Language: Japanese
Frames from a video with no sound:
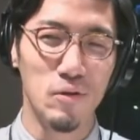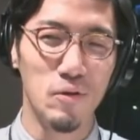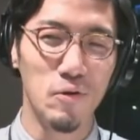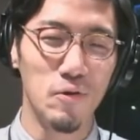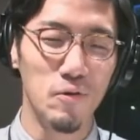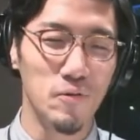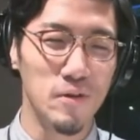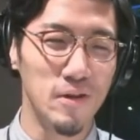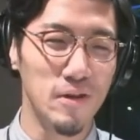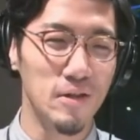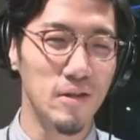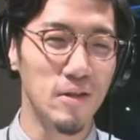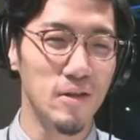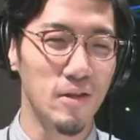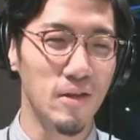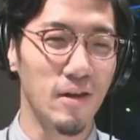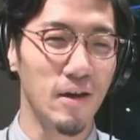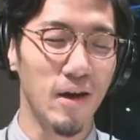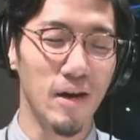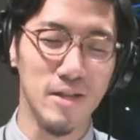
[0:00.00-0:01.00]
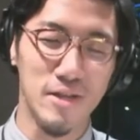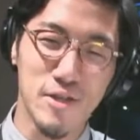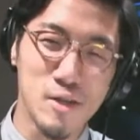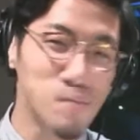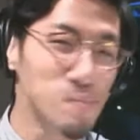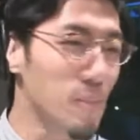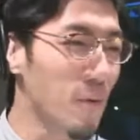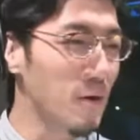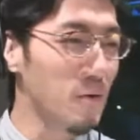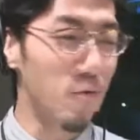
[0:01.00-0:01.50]
それを聞いてて8
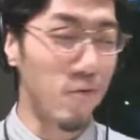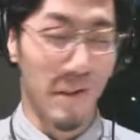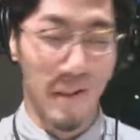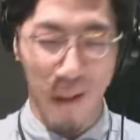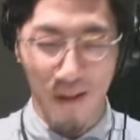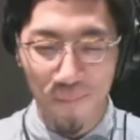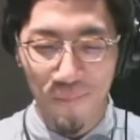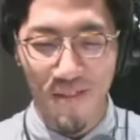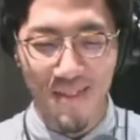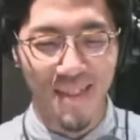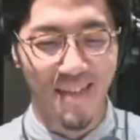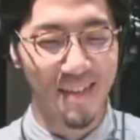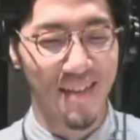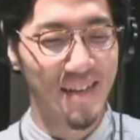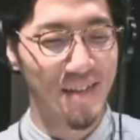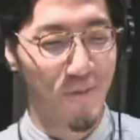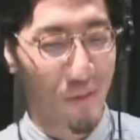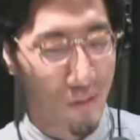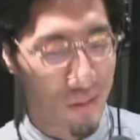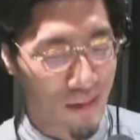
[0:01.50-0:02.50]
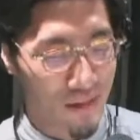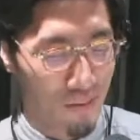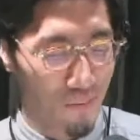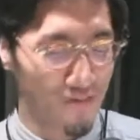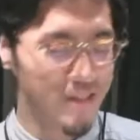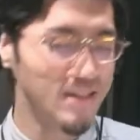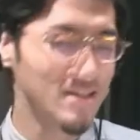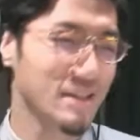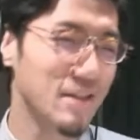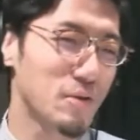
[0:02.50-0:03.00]
年前の俺頑張ってんなって俺すげえ
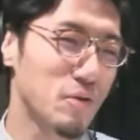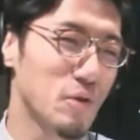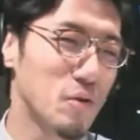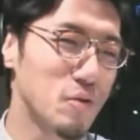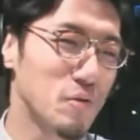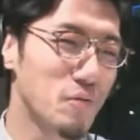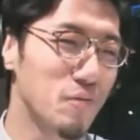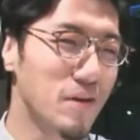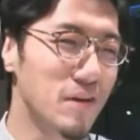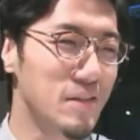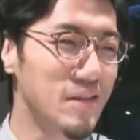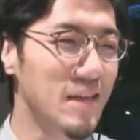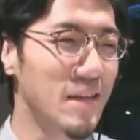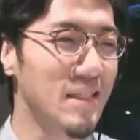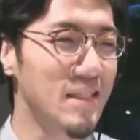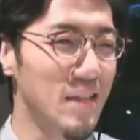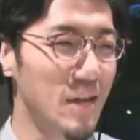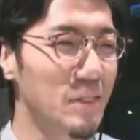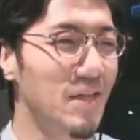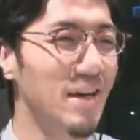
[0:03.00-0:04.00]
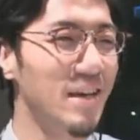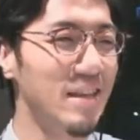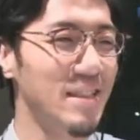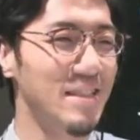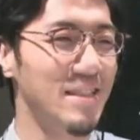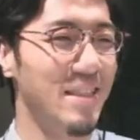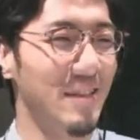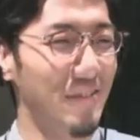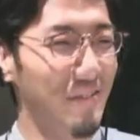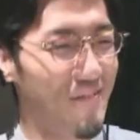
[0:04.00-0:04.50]
思ったんですけど、曲はすげえダサいっ
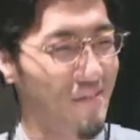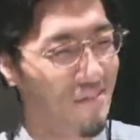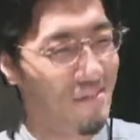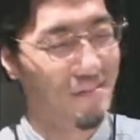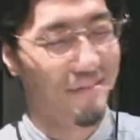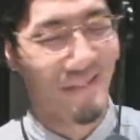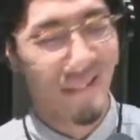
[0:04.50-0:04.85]
ていうこ